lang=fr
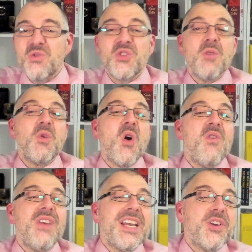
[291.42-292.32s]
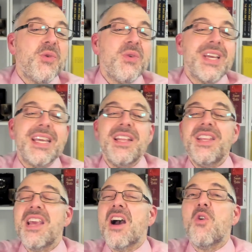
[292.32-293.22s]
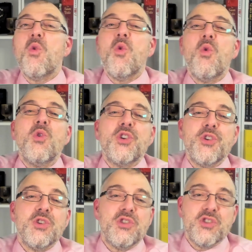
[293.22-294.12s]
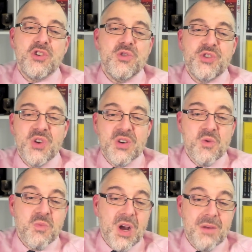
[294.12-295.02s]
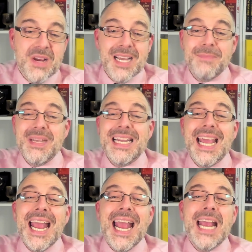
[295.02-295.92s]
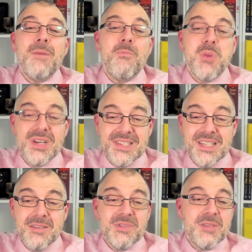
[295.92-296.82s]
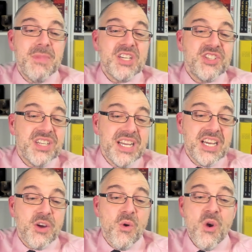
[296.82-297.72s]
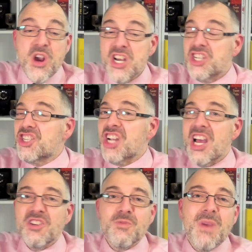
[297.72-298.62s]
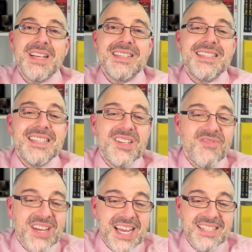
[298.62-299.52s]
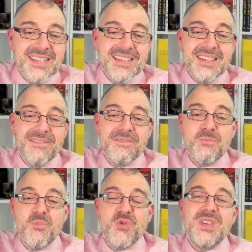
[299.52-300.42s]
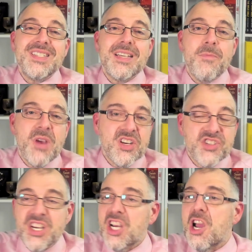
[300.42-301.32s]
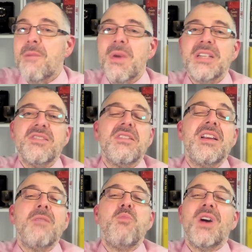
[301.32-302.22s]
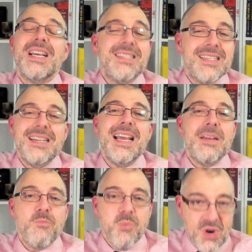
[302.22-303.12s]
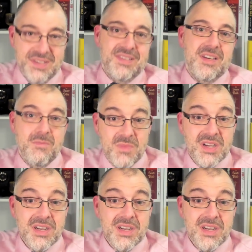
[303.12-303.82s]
Nous sommes convaincus qu'il n'y a aucune solution à nos problèmes. Il est impossible d'imaginer qu'un changement significatif puisse émerger. Comment cela pourrait-il être possible?